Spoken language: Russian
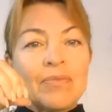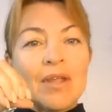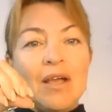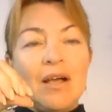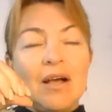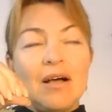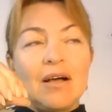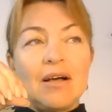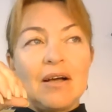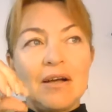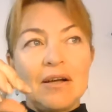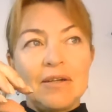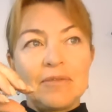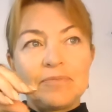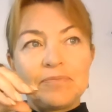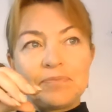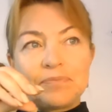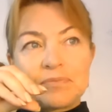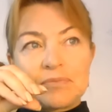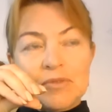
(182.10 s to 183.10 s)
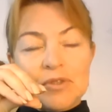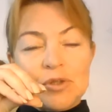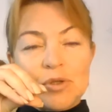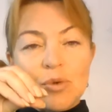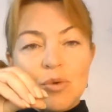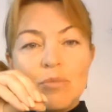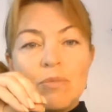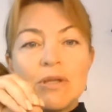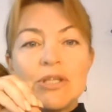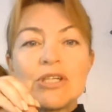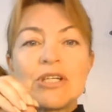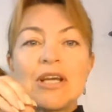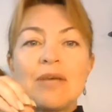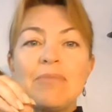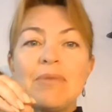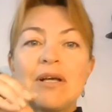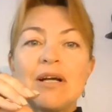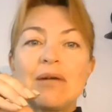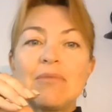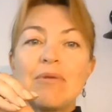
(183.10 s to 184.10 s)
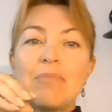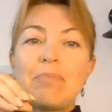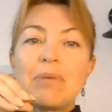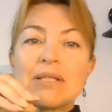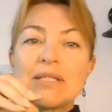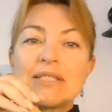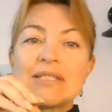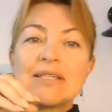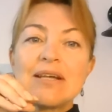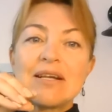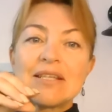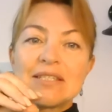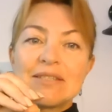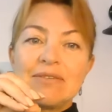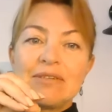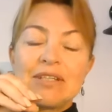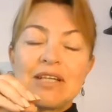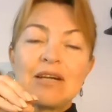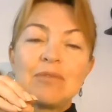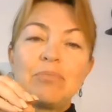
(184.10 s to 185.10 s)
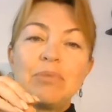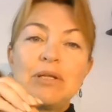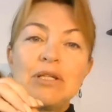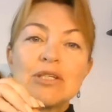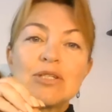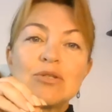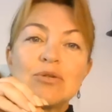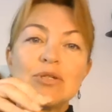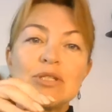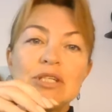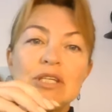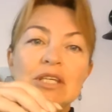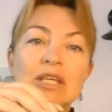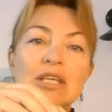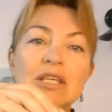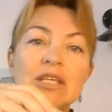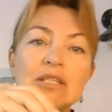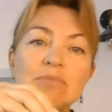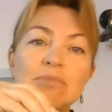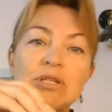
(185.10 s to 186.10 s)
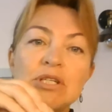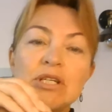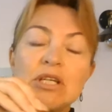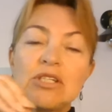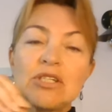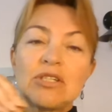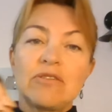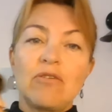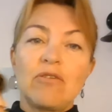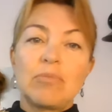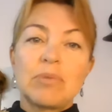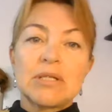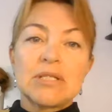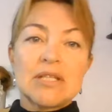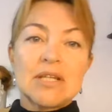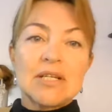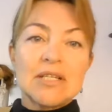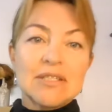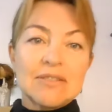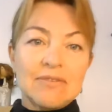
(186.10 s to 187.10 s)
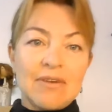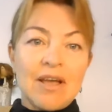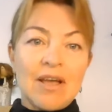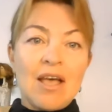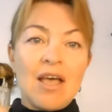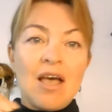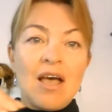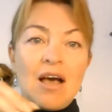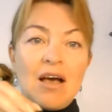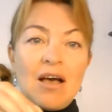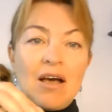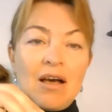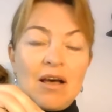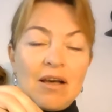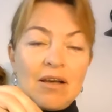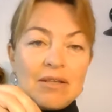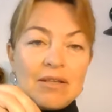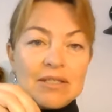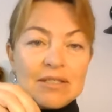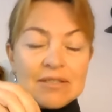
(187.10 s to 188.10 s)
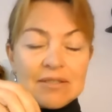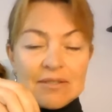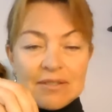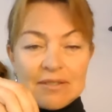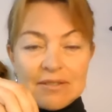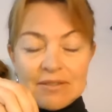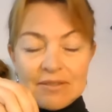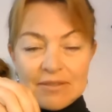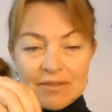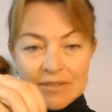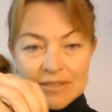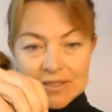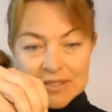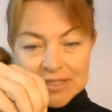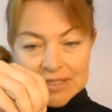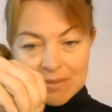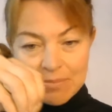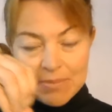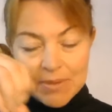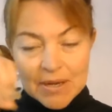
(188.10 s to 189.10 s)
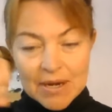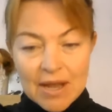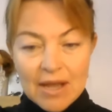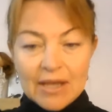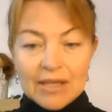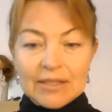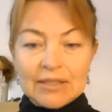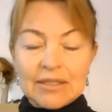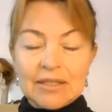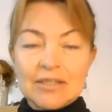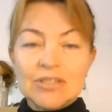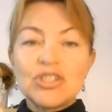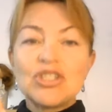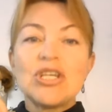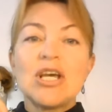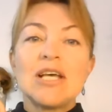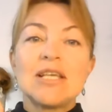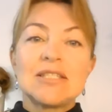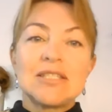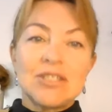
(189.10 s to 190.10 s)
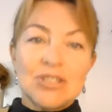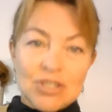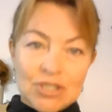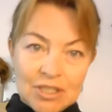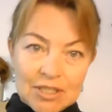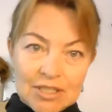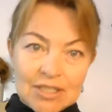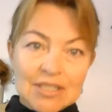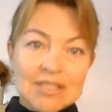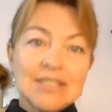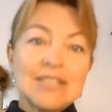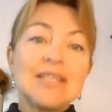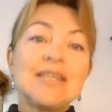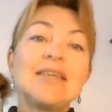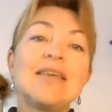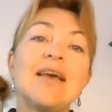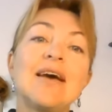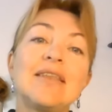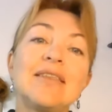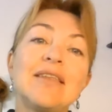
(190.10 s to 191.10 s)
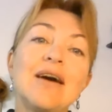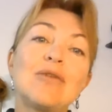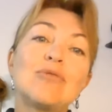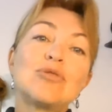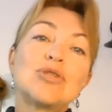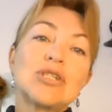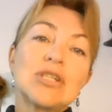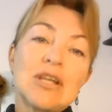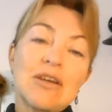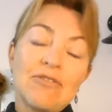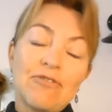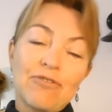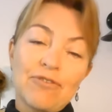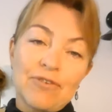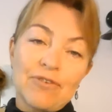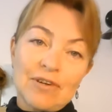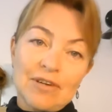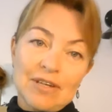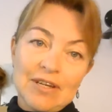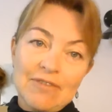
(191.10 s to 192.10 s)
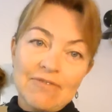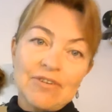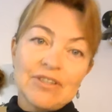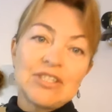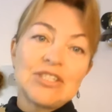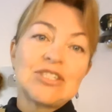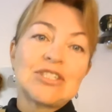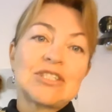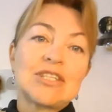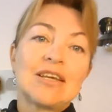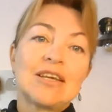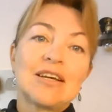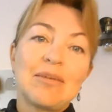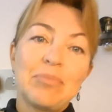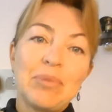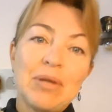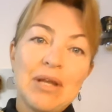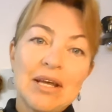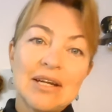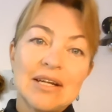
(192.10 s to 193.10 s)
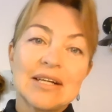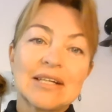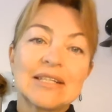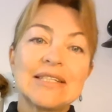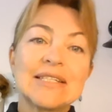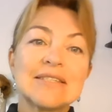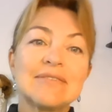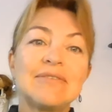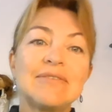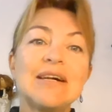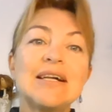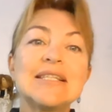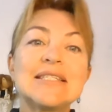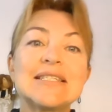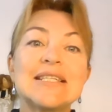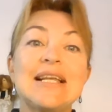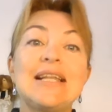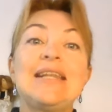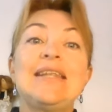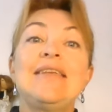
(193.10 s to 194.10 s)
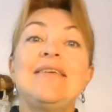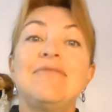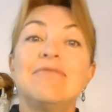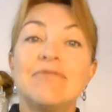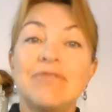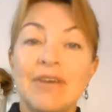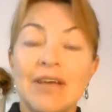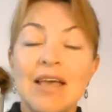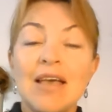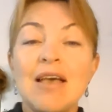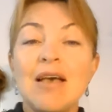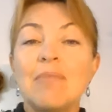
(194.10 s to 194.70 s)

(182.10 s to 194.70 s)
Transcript: э, трубочками, как бы подсасывает, как пылесосики из межклеточного пространства, э, э, забирает часть жидкости, и она уже в лимфатических капиллярах называется лимфой.